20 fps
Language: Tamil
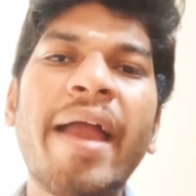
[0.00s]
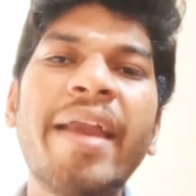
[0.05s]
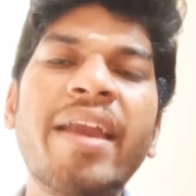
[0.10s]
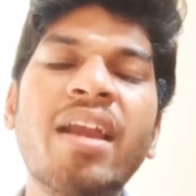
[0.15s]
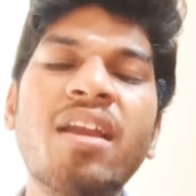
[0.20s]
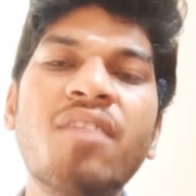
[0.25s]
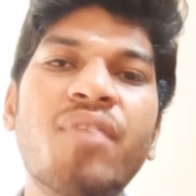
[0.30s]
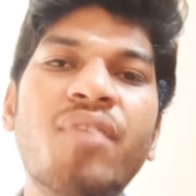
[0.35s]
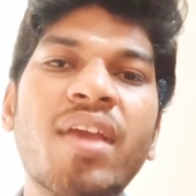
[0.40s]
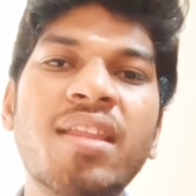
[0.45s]

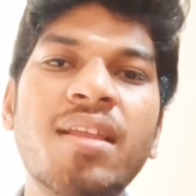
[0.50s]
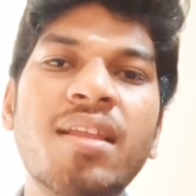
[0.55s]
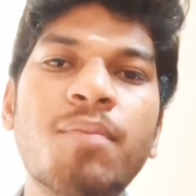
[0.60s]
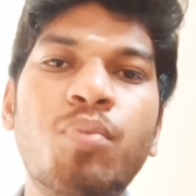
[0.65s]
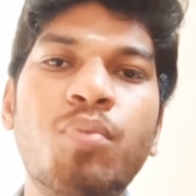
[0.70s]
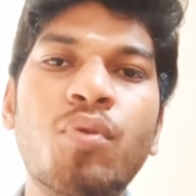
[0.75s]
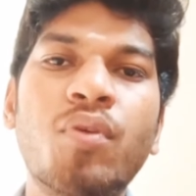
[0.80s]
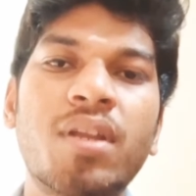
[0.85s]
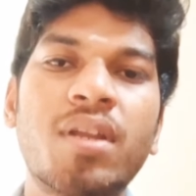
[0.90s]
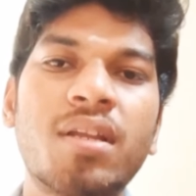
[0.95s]
ஐடென்டிஃபைங் த
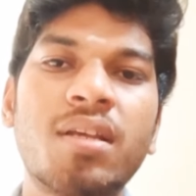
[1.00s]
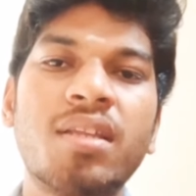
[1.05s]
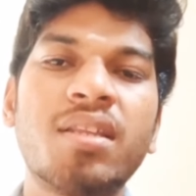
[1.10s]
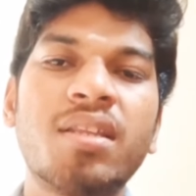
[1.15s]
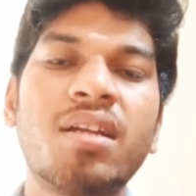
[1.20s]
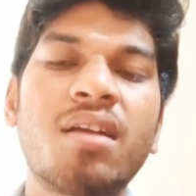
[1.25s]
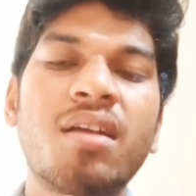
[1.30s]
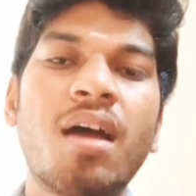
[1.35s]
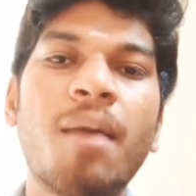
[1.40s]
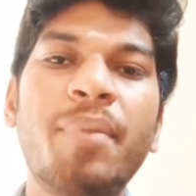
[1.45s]
புவர்
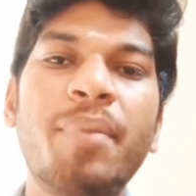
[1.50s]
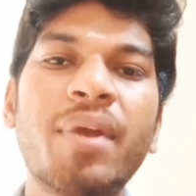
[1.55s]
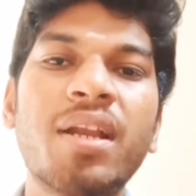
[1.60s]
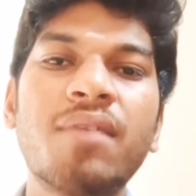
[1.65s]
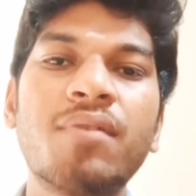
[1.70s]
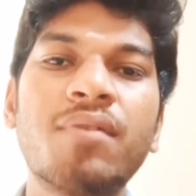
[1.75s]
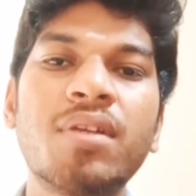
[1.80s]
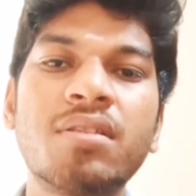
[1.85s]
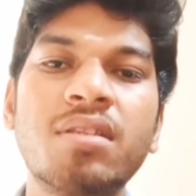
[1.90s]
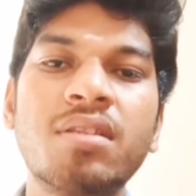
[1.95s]
இந்த
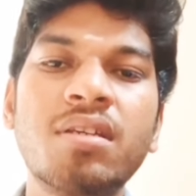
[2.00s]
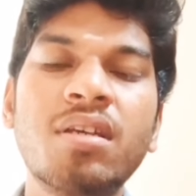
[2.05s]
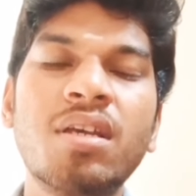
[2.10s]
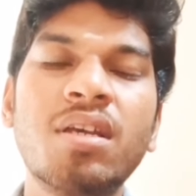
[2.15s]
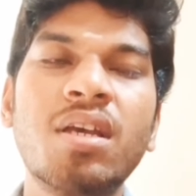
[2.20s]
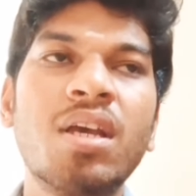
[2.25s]
டாப்பிக்கில் வந்து